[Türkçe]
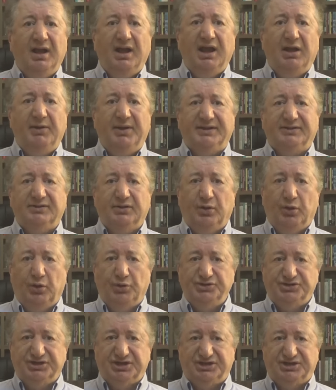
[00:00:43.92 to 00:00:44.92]
Evet,
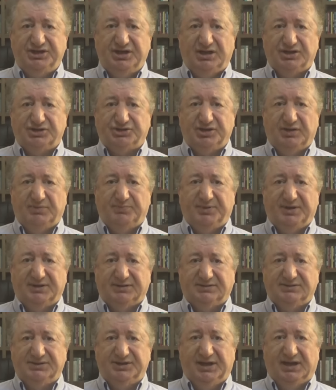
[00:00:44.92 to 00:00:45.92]
önceki akşam
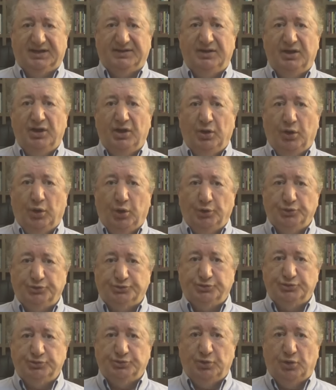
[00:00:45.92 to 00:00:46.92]
patlayan
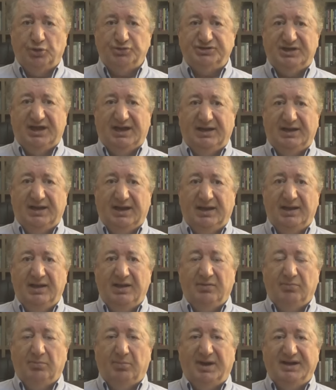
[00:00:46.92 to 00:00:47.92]
Özgür Özel'le
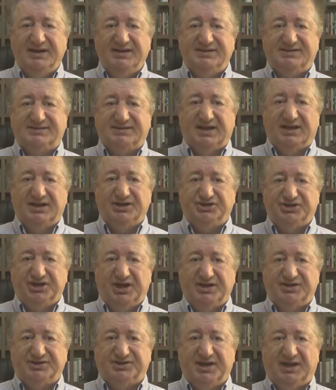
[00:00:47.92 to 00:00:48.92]
Manisa
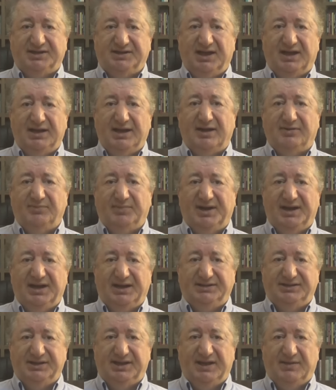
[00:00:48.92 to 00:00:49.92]
Şehzadeler
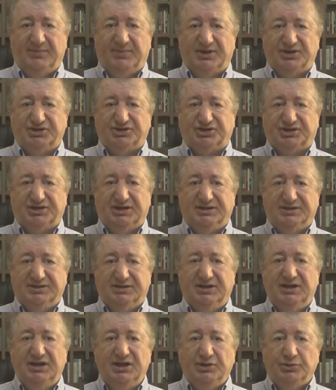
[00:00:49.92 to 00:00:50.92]
Belediye Başkanı
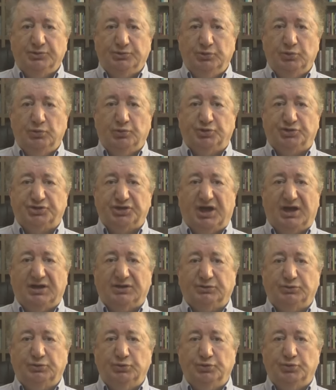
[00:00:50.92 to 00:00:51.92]
Gülşah
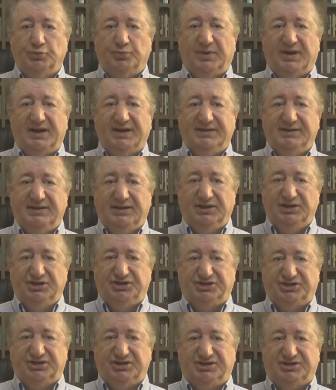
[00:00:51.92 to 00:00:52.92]
Durbay
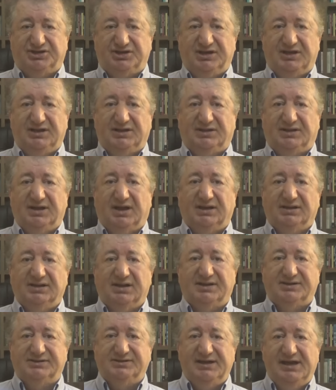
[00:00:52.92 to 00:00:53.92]
ilişkisi
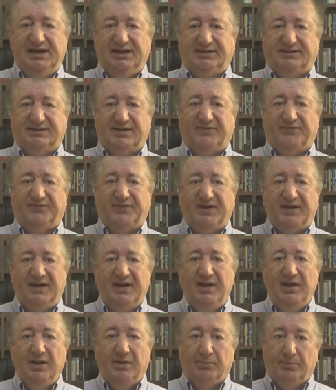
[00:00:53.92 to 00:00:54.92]
iddiaları ilk defa
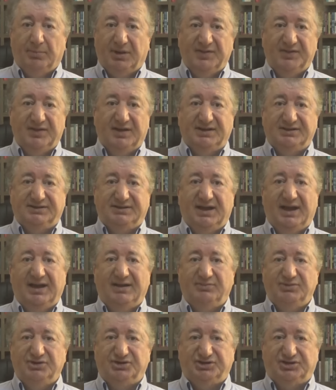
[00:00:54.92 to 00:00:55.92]
bana
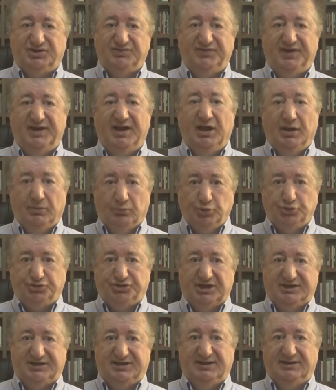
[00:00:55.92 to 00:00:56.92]
gelmişti ve bu
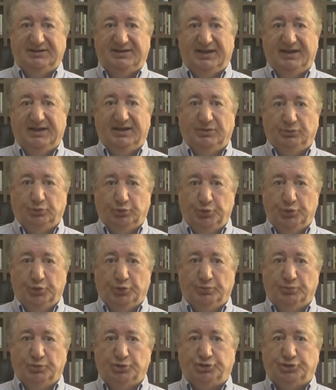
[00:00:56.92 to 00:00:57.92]
şekilde
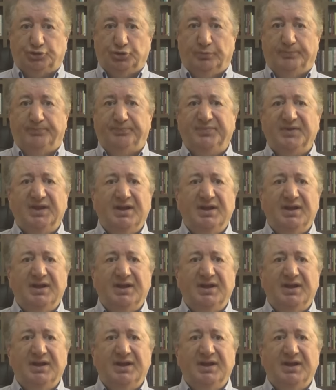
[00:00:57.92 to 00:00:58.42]
duyurmuştum